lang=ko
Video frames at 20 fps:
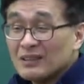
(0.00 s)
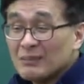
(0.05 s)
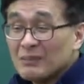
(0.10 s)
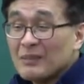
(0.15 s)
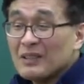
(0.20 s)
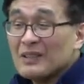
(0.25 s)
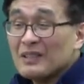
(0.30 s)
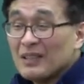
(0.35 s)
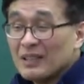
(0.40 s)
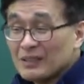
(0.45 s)

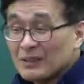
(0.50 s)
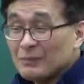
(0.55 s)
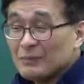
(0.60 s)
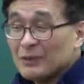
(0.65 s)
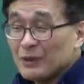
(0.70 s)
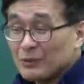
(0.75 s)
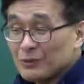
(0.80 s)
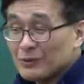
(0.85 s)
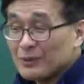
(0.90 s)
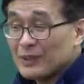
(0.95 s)
민간
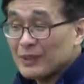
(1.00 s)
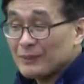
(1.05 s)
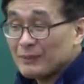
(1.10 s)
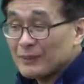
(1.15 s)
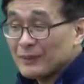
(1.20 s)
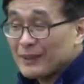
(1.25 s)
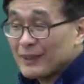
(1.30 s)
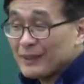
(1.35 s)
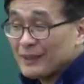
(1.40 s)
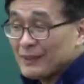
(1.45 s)

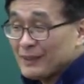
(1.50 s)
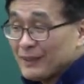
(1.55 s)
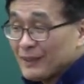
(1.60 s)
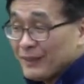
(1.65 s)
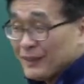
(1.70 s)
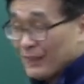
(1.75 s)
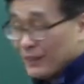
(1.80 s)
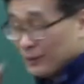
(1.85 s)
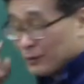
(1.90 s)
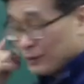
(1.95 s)
임대주택입니다.
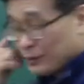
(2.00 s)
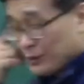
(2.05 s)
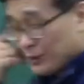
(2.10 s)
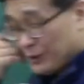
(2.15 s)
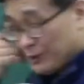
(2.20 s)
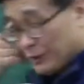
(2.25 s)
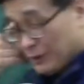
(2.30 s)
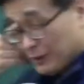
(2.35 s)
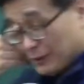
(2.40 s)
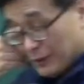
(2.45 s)

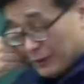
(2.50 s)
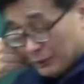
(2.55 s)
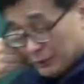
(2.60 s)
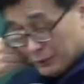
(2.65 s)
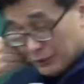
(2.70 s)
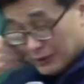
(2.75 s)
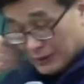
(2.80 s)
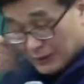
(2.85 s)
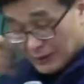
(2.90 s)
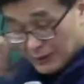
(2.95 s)
주의 좀
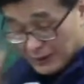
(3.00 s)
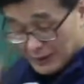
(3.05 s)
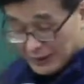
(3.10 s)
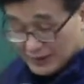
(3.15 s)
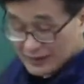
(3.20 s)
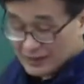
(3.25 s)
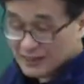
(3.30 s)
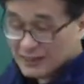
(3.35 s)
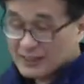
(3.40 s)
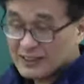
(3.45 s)
해두셔야 돼.
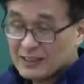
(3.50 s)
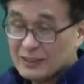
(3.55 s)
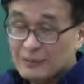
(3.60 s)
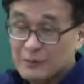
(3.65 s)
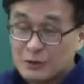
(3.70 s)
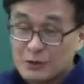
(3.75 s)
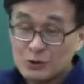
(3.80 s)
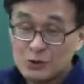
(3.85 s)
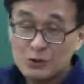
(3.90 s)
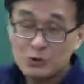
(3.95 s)
그래서
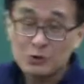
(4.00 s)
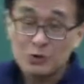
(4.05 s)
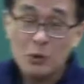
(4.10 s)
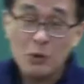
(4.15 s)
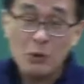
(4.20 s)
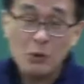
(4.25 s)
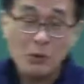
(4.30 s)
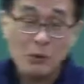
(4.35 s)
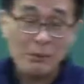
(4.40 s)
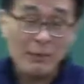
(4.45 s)
시험에
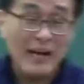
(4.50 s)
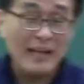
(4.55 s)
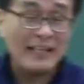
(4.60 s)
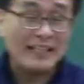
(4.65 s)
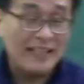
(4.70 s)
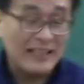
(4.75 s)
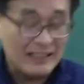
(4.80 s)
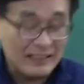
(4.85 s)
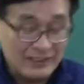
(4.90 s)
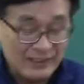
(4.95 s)
준공공 많이
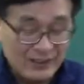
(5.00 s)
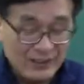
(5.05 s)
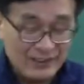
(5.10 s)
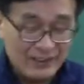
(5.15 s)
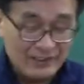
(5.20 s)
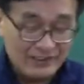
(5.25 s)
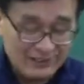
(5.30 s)
내는 거예요.